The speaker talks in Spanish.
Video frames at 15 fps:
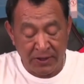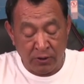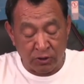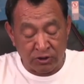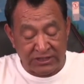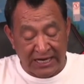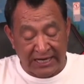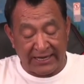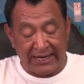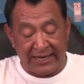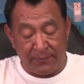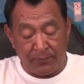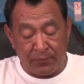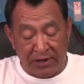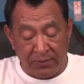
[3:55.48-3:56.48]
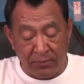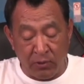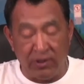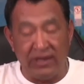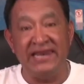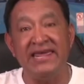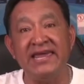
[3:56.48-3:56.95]
O sea, que el
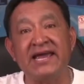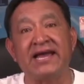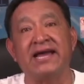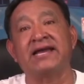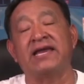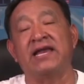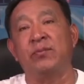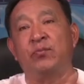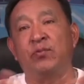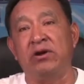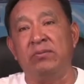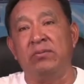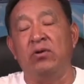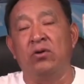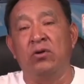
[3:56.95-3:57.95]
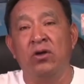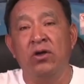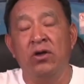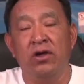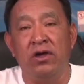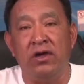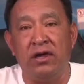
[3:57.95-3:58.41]
pueblo elija, que el pueblo
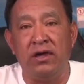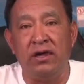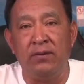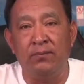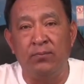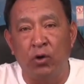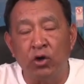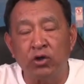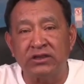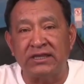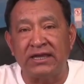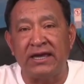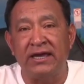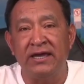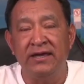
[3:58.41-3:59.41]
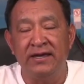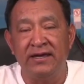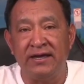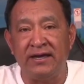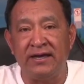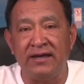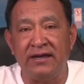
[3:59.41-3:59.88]
eh, vote
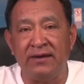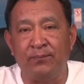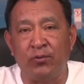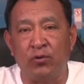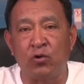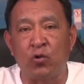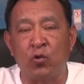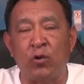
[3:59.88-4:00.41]
eh, por